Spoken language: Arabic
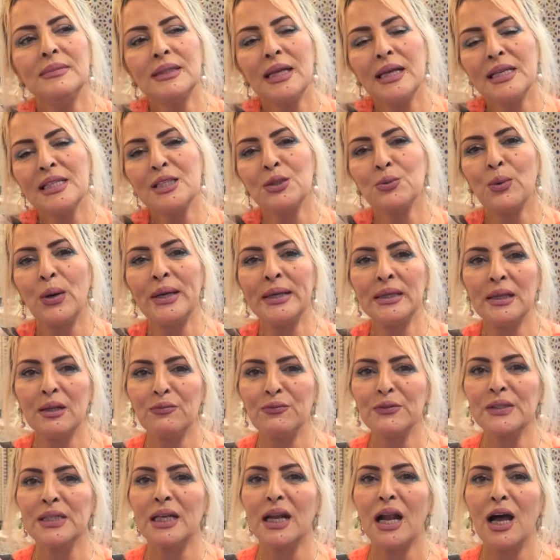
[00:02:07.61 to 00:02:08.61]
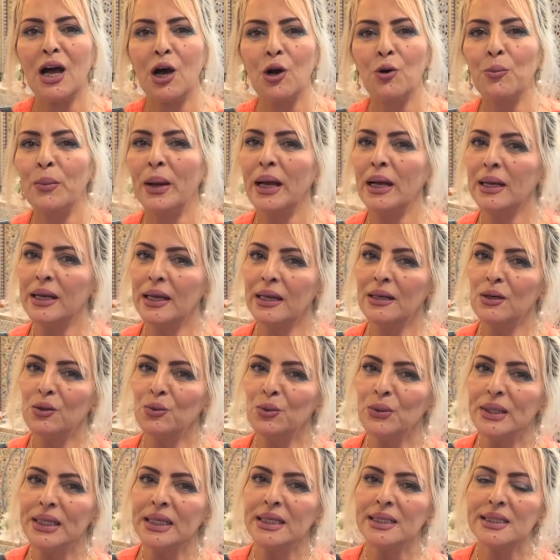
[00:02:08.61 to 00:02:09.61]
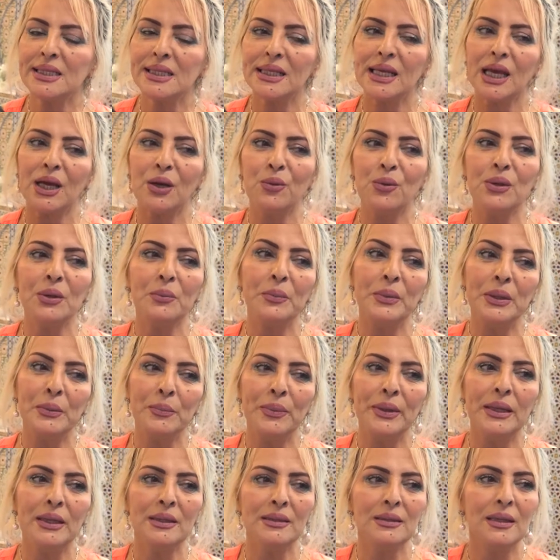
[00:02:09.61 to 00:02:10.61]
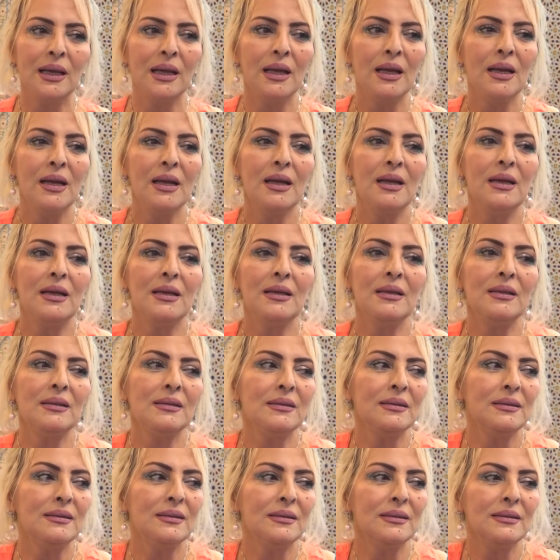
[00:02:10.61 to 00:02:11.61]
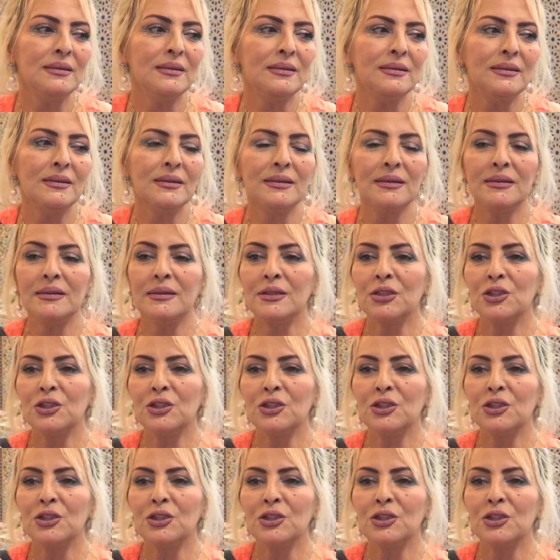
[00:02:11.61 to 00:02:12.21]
داز واحد الفتره ومع كاين الوليد صغيور من بعد آه،